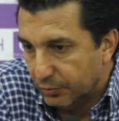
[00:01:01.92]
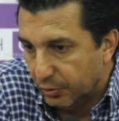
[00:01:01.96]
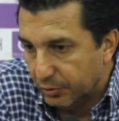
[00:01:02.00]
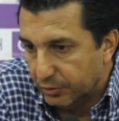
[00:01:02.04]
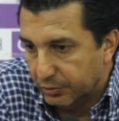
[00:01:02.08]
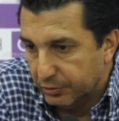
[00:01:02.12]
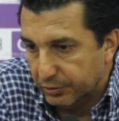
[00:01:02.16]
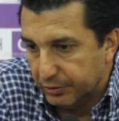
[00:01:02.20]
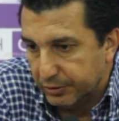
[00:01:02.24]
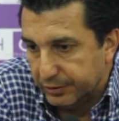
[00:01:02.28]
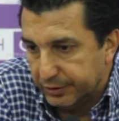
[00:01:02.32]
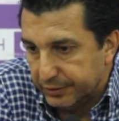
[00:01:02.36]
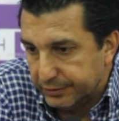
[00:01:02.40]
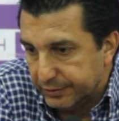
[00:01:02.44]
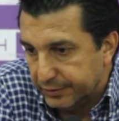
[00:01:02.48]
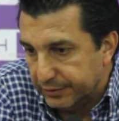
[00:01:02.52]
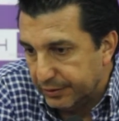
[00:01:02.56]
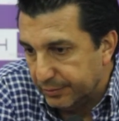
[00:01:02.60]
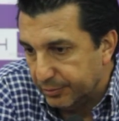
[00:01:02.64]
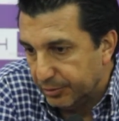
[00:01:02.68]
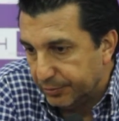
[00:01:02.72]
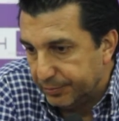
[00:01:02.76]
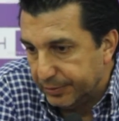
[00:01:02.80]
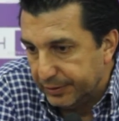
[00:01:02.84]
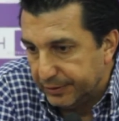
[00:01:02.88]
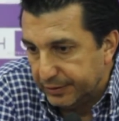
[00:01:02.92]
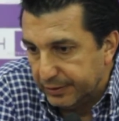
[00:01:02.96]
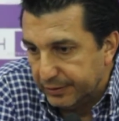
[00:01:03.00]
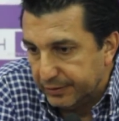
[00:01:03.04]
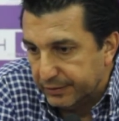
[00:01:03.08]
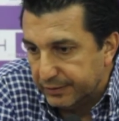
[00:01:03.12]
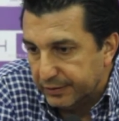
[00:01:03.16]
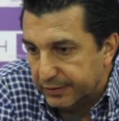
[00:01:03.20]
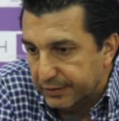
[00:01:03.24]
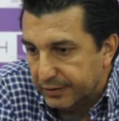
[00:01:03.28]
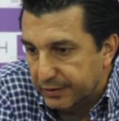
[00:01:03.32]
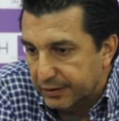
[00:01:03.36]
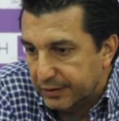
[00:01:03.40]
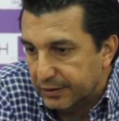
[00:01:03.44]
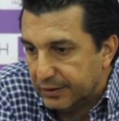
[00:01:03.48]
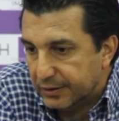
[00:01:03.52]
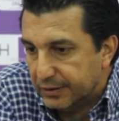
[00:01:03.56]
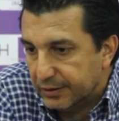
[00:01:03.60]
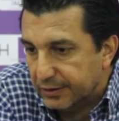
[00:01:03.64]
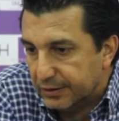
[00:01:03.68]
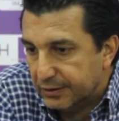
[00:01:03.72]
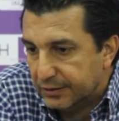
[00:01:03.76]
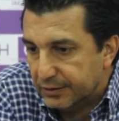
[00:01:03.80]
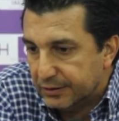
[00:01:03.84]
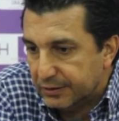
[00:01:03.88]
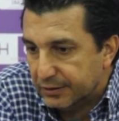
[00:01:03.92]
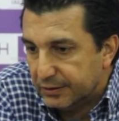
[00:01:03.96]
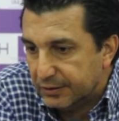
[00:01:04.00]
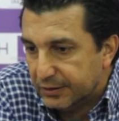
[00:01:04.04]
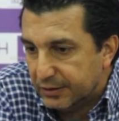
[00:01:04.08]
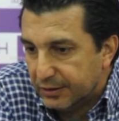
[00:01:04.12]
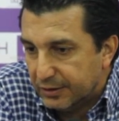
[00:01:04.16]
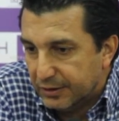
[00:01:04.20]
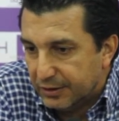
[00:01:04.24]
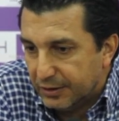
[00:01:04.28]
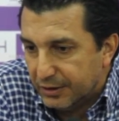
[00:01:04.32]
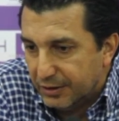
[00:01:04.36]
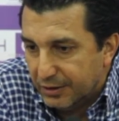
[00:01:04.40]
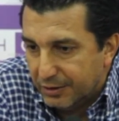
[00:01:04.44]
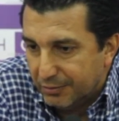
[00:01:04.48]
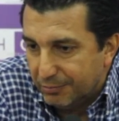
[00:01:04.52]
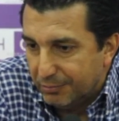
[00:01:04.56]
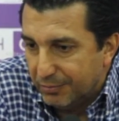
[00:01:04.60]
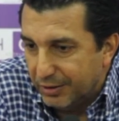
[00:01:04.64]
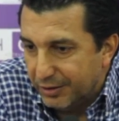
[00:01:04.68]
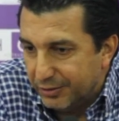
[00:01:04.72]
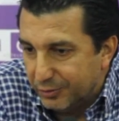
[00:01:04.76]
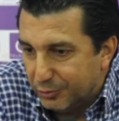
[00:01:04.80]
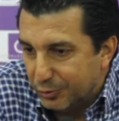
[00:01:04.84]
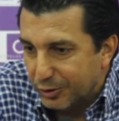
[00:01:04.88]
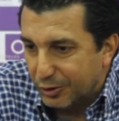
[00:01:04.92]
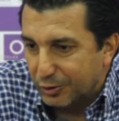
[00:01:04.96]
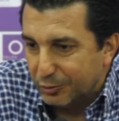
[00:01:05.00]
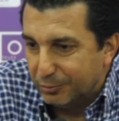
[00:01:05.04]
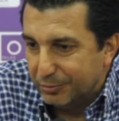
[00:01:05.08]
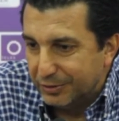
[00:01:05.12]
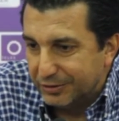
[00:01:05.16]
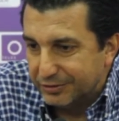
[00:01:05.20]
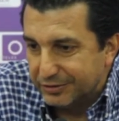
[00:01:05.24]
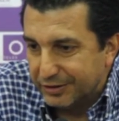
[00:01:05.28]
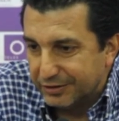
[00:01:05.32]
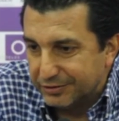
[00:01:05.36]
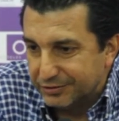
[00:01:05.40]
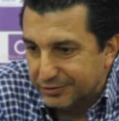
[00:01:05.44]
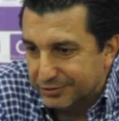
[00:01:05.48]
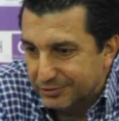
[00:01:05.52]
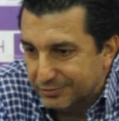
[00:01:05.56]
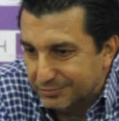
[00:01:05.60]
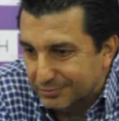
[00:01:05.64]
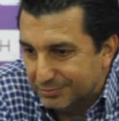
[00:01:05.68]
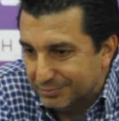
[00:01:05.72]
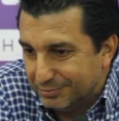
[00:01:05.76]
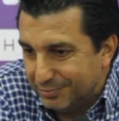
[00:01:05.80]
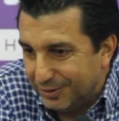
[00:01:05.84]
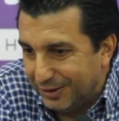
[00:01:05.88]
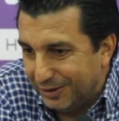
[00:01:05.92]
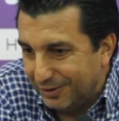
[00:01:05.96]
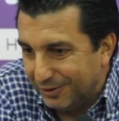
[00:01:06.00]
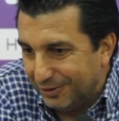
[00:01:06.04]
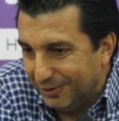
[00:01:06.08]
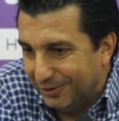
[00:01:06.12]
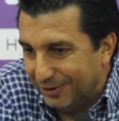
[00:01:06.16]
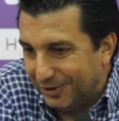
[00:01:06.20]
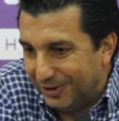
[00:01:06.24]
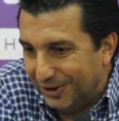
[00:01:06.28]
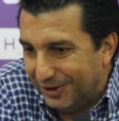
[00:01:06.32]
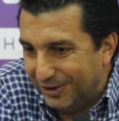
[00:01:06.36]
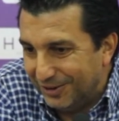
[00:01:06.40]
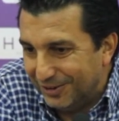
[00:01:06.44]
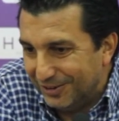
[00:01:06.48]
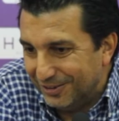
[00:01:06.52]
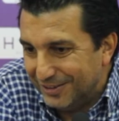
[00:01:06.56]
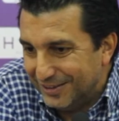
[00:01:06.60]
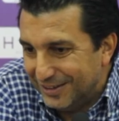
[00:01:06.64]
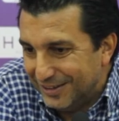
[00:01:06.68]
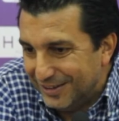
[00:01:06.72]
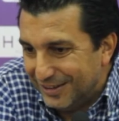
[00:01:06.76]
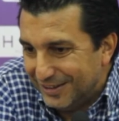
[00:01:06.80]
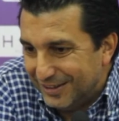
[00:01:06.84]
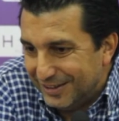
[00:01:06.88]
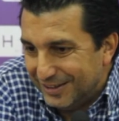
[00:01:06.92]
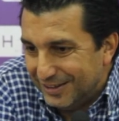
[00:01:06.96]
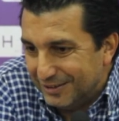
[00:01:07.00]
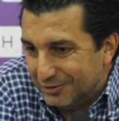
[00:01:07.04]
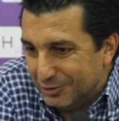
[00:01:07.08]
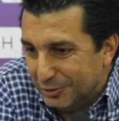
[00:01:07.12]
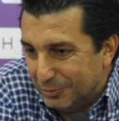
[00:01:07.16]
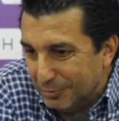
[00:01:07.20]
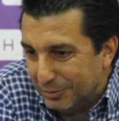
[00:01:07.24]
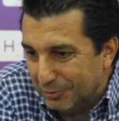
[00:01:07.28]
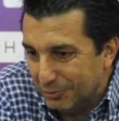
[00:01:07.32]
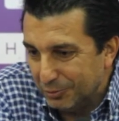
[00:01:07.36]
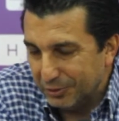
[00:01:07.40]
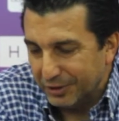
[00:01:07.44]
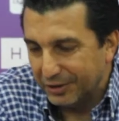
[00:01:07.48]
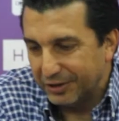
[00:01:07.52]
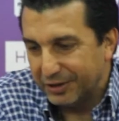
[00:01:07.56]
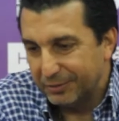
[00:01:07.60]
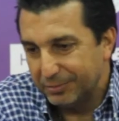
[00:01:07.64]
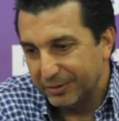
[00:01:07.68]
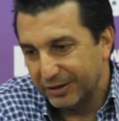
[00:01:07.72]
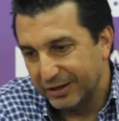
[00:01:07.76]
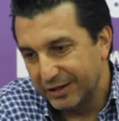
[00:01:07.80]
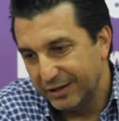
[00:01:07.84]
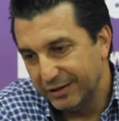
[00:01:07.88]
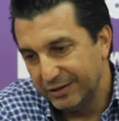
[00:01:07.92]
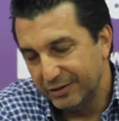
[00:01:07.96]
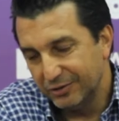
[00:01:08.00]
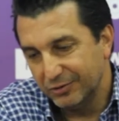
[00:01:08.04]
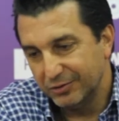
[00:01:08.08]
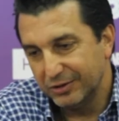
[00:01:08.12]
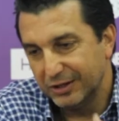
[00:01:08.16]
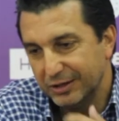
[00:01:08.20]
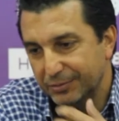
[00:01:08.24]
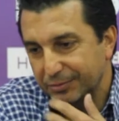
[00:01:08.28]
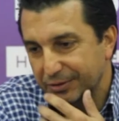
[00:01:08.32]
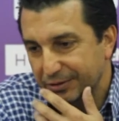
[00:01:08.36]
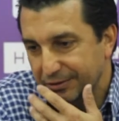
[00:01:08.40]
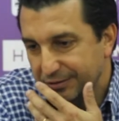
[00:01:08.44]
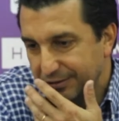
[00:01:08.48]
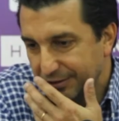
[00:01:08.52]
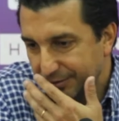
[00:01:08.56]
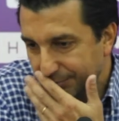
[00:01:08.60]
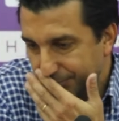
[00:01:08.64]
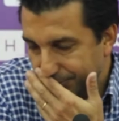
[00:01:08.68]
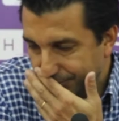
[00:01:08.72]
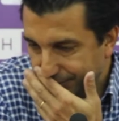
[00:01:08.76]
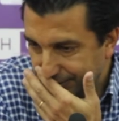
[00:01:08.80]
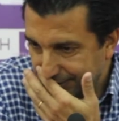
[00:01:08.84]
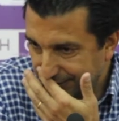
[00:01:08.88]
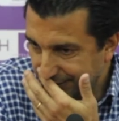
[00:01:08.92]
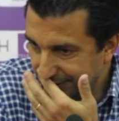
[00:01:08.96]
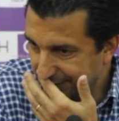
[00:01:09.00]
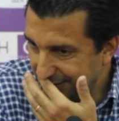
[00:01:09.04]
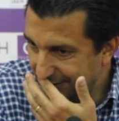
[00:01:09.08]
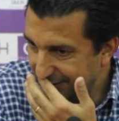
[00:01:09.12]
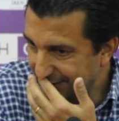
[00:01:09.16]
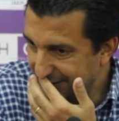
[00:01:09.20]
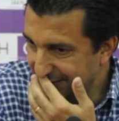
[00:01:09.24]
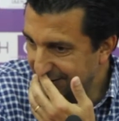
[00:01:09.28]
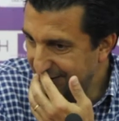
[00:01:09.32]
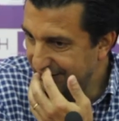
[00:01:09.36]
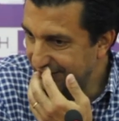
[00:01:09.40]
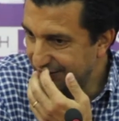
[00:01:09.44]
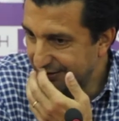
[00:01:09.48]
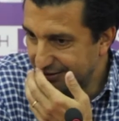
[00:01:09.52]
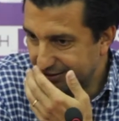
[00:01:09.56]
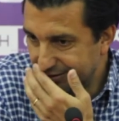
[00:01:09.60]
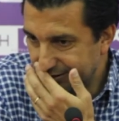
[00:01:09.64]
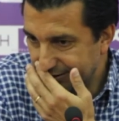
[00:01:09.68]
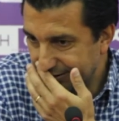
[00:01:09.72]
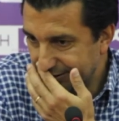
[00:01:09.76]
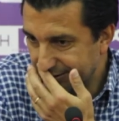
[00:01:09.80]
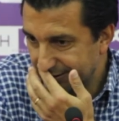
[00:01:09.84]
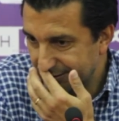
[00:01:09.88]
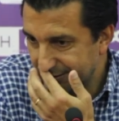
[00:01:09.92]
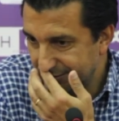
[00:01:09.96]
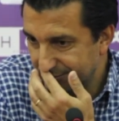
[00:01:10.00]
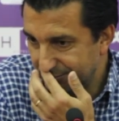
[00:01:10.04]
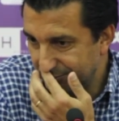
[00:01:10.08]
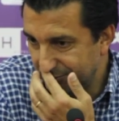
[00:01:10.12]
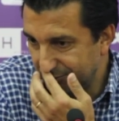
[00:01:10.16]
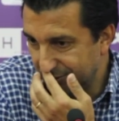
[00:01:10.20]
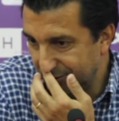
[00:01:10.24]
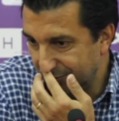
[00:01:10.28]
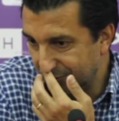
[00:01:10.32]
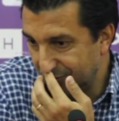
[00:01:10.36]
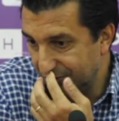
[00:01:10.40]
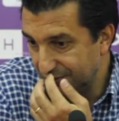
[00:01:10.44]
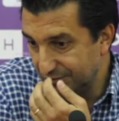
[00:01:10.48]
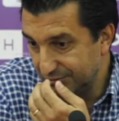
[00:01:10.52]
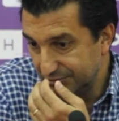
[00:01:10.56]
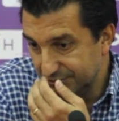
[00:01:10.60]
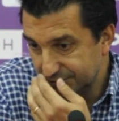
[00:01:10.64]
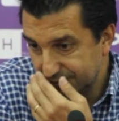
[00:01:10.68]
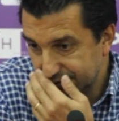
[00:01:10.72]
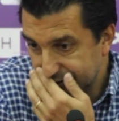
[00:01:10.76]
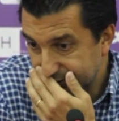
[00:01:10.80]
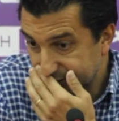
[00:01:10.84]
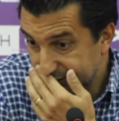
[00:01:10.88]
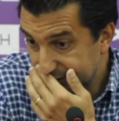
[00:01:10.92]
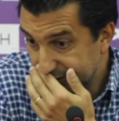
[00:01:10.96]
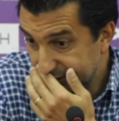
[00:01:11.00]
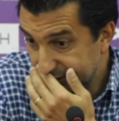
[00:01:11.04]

Bueno, eh, tenemos pendiente más de una conversación, pero yo me voy ahora para acá y lógicamente porque, porque bueno,